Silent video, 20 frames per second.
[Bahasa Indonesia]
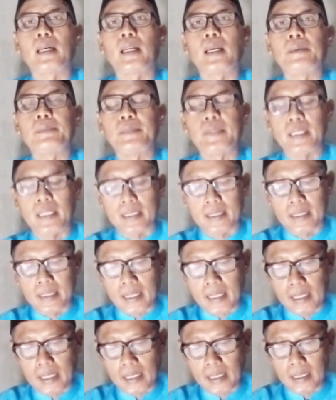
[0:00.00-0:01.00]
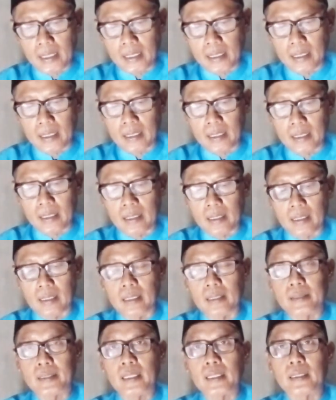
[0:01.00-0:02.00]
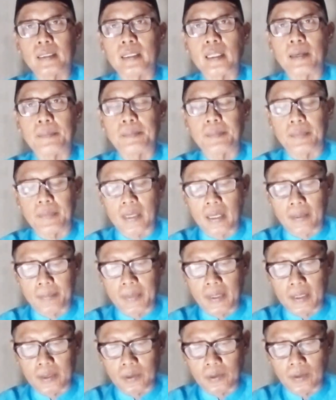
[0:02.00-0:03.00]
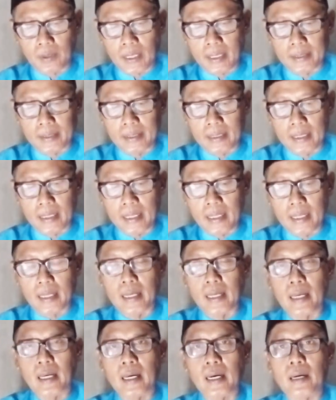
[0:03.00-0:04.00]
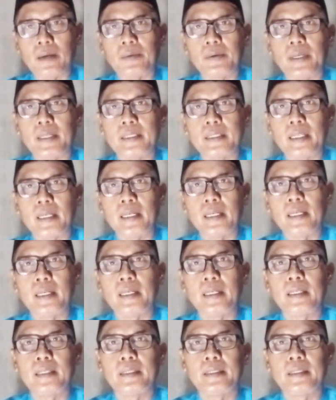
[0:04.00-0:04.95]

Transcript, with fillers: lam yazal tetap apa itu adila a'wajah